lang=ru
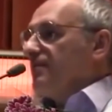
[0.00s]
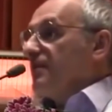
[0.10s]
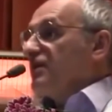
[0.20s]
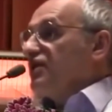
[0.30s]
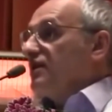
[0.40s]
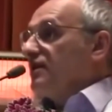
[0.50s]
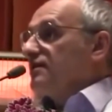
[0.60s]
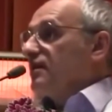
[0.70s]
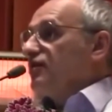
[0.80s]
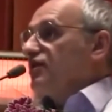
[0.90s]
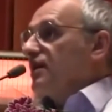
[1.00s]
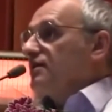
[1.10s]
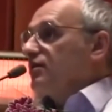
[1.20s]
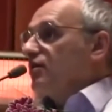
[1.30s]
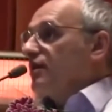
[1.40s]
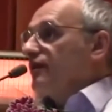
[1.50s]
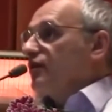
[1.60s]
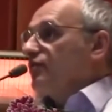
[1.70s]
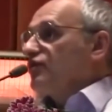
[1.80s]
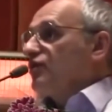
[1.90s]
И причина заключается только в
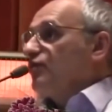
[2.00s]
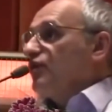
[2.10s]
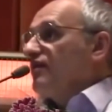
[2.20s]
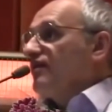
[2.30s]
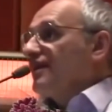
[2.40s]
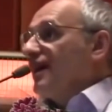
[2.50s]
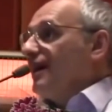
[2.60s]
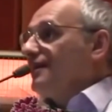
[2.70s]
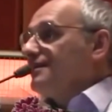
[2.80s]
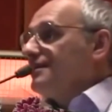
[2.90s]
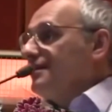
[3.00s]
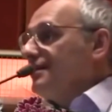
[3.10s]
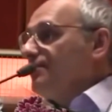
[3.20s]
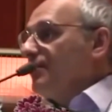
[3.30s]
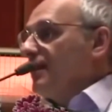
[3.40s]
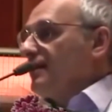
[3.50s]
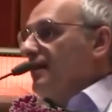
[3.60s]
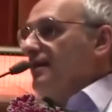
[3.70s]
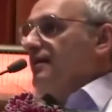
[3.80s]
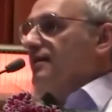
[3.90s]
том, что ему не хватает сил
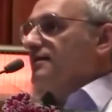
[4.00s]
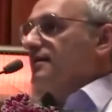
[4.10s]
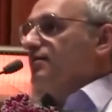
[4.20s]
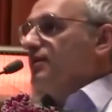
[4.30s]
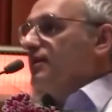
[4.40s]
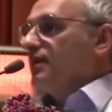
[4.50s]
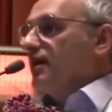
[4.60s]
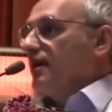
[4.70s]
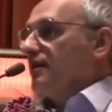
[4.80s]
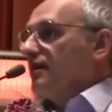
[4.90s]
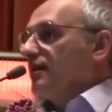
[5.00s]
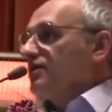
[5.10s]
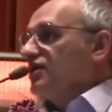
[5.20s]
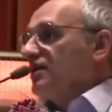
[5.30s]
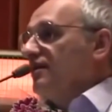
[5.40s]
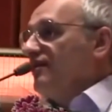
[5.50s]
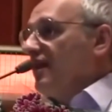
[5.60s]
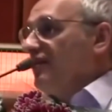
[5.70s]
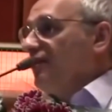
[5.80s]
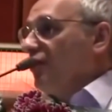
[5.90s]
преодолеть эти события. А так как человек не
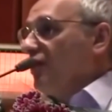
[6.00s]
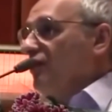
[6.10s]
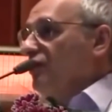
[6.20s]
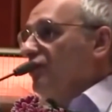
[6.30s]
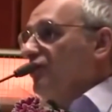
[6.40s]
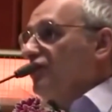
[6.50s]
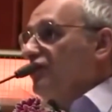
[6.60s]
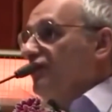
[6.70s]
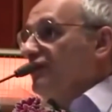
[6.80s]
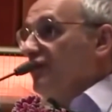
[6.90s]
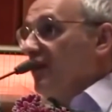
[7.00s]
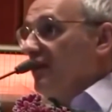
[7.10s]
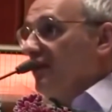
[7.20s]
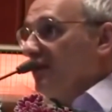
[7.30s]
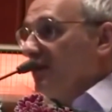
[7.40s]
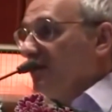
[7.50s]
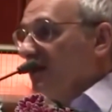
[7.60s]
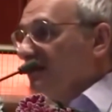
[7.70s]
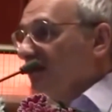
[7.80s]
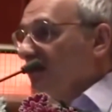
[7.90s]
верит в Бога, он думает, что все надо вот
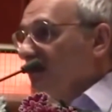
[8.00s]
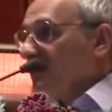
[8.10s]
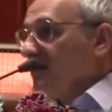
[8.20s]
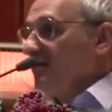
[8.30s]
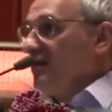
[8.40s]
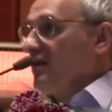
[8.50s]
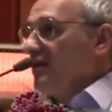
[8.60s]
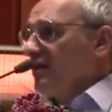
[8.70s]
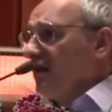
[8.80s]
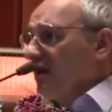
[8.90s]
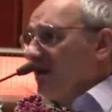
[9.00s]
именно своими силами делать.